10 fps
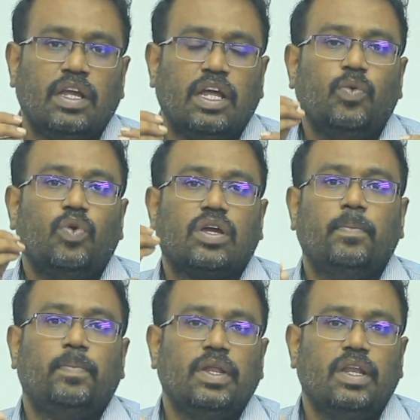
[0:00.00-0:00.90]
ஏன்னா ஒரு
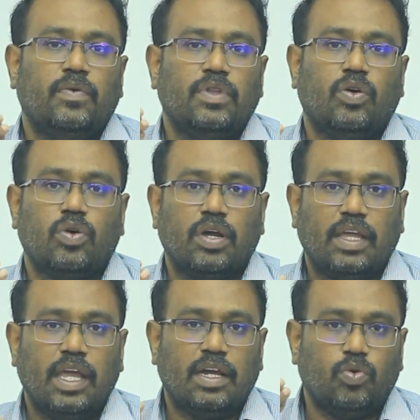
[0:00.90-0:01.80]
கம்பெனியில் வந்து அவங்க
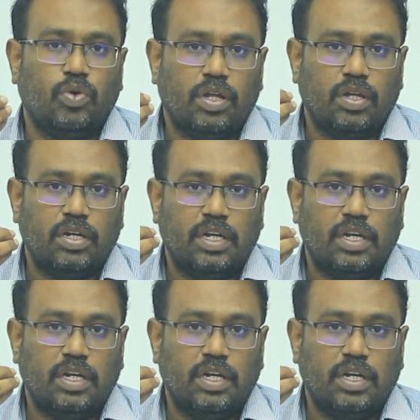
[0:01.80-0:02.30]
கேட்கக்கூடிய